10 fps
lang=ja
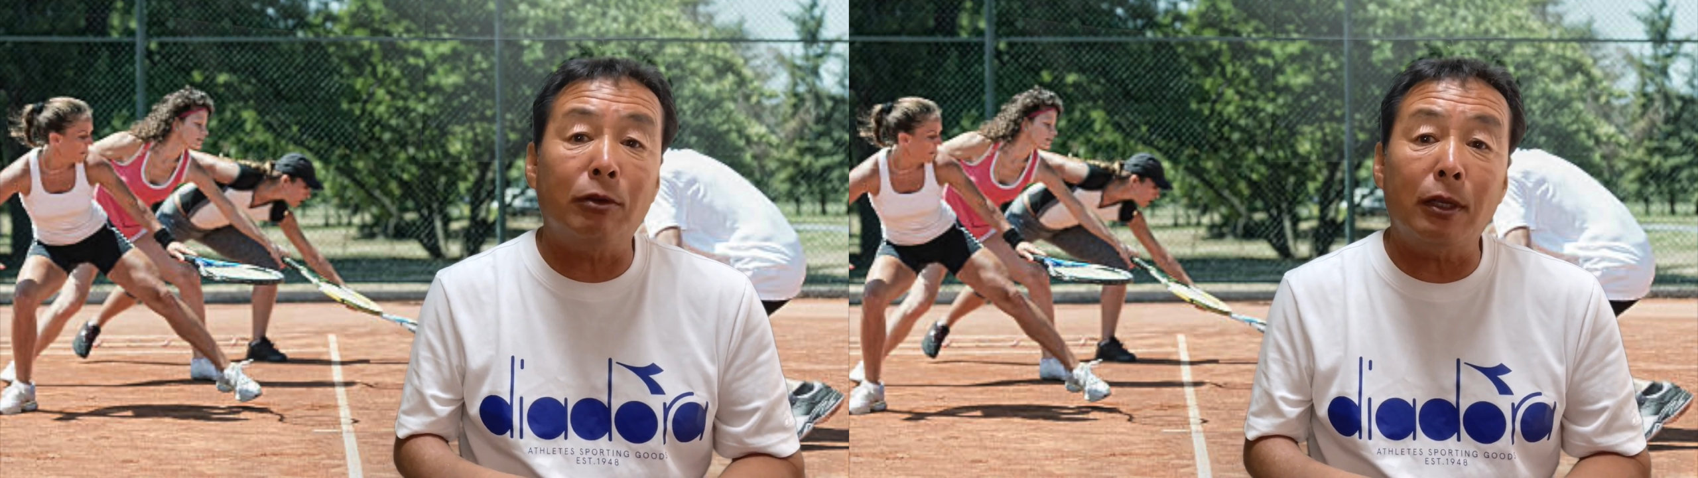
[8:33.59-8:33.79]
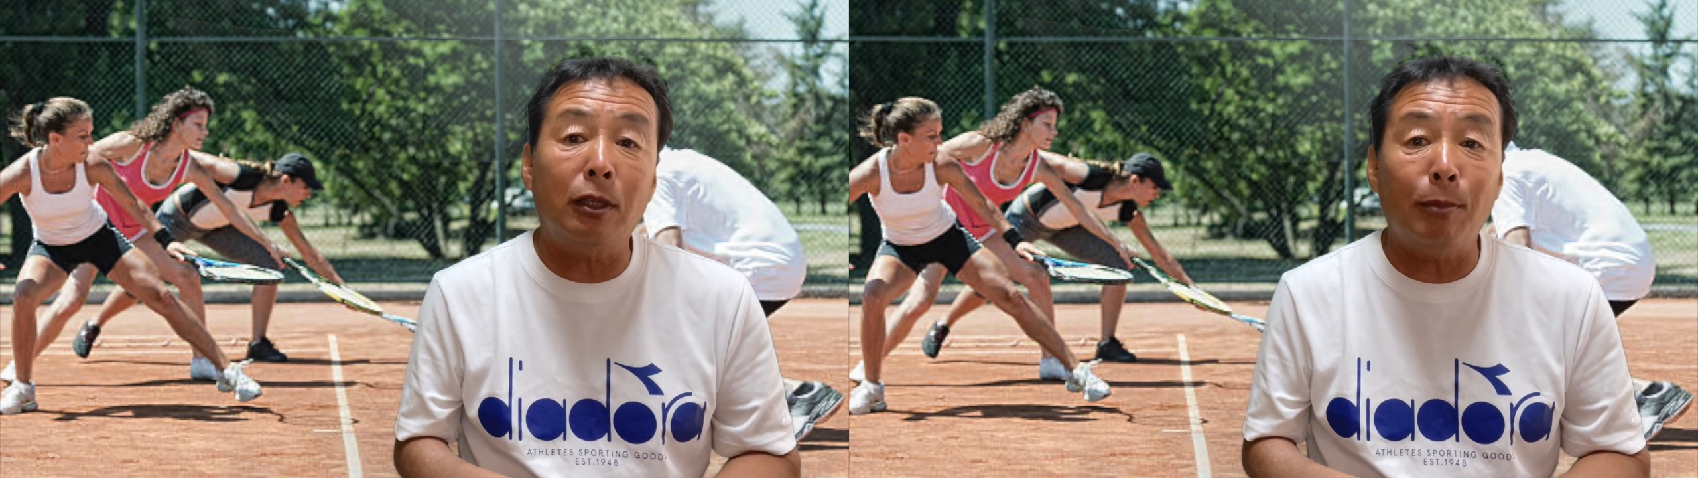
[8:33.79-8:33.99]
い
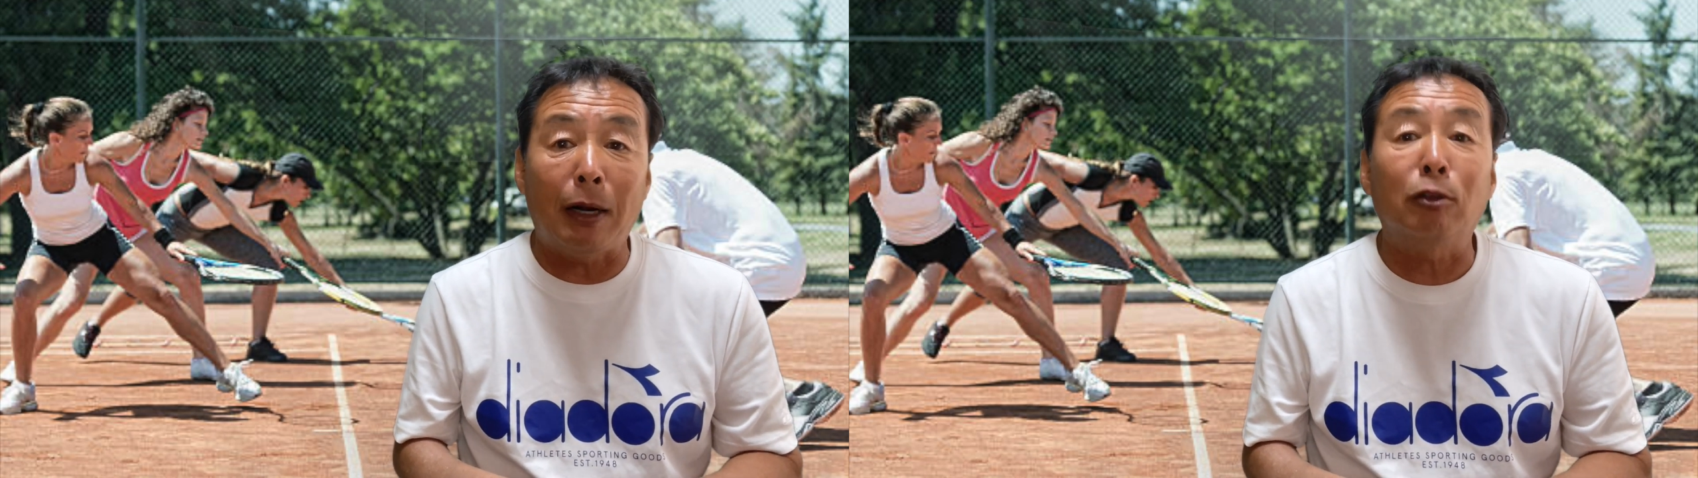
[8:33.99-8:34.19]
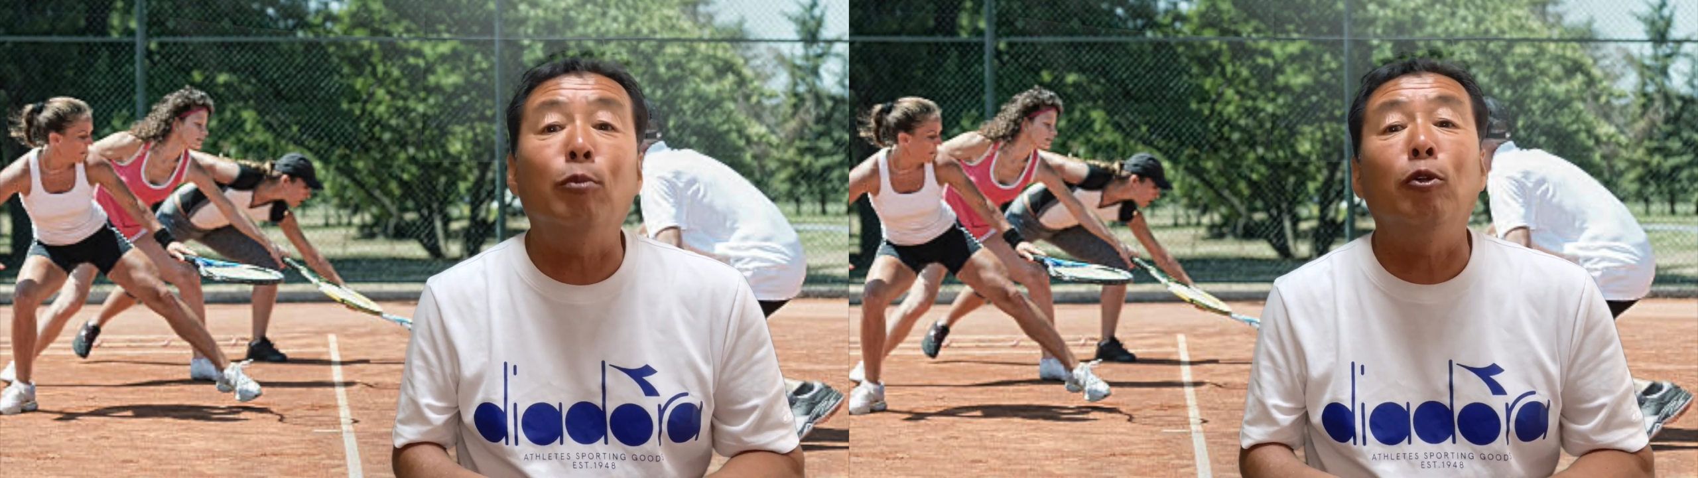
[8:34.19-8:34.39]
う欠点も
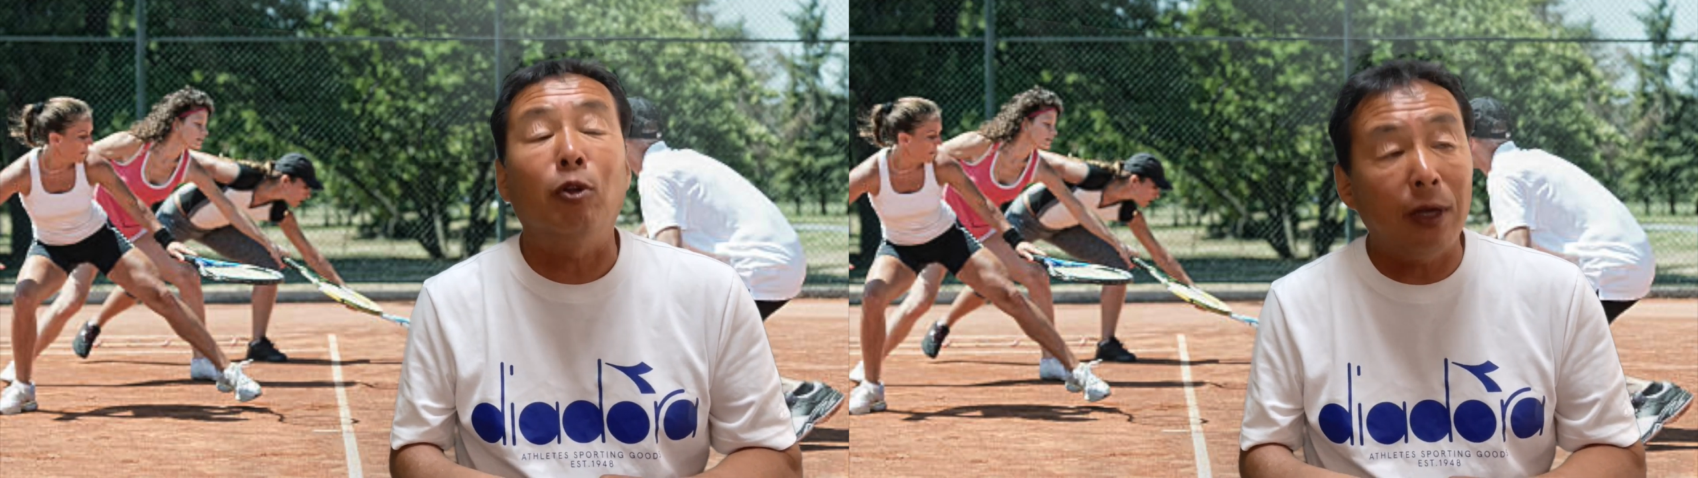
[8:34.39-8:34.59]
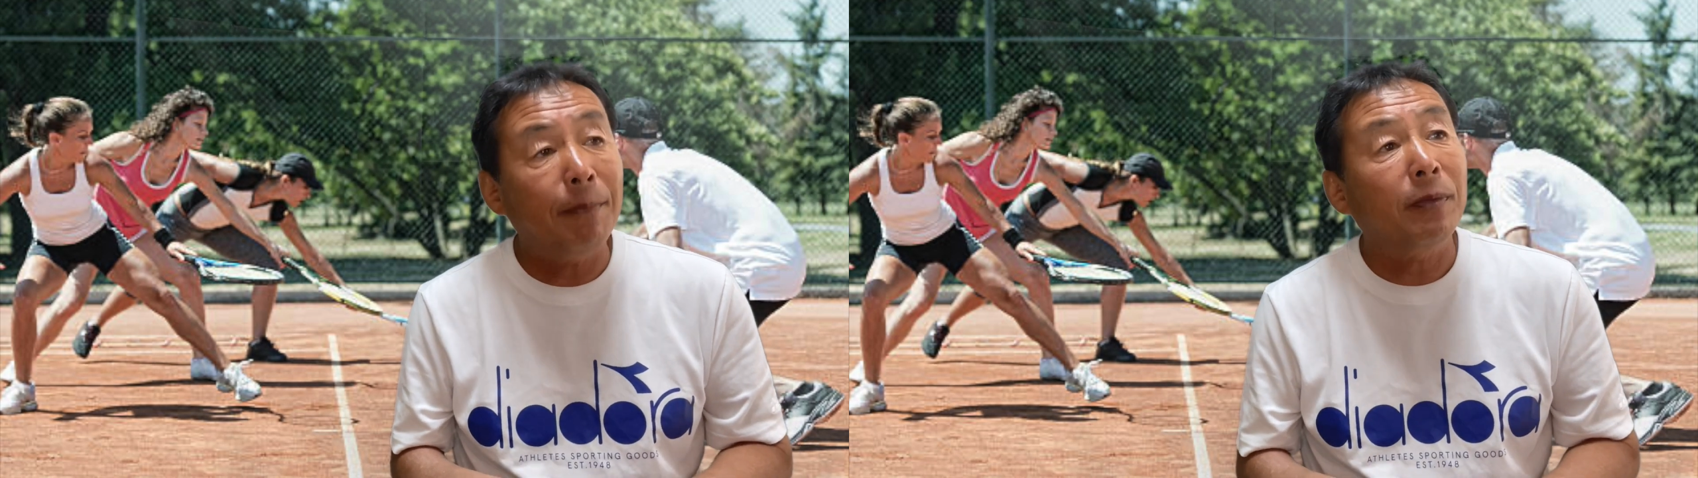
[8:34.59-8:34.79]
あると思う
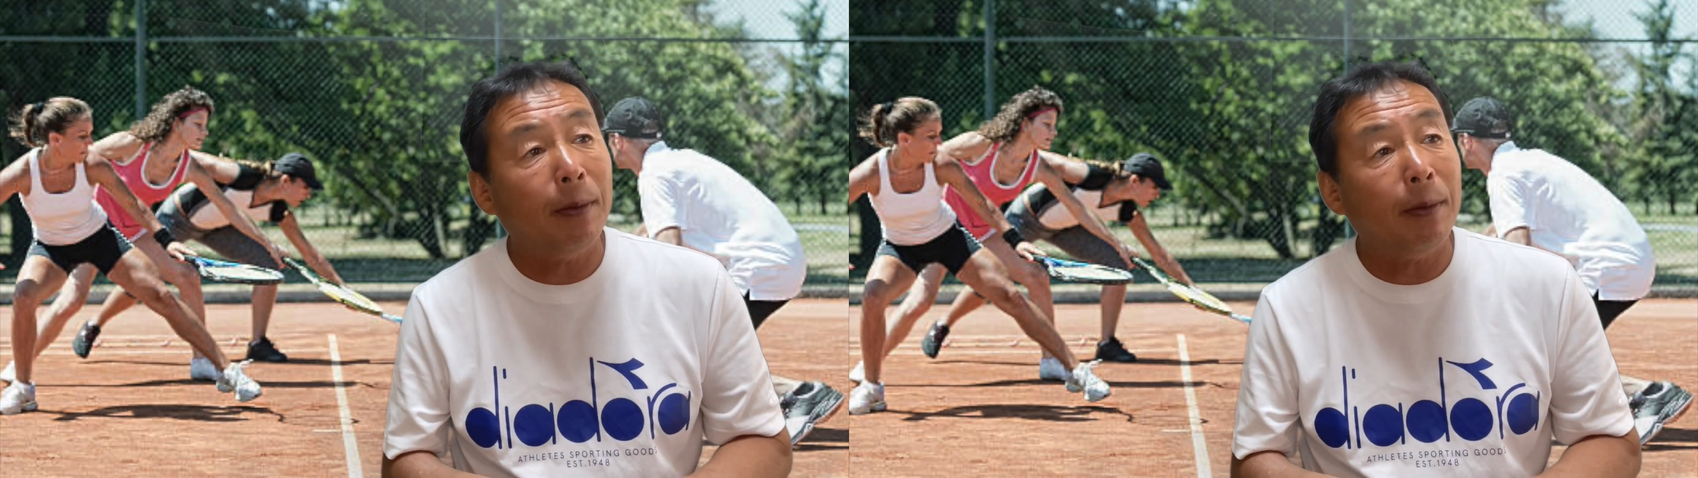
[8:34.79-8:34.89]
のね。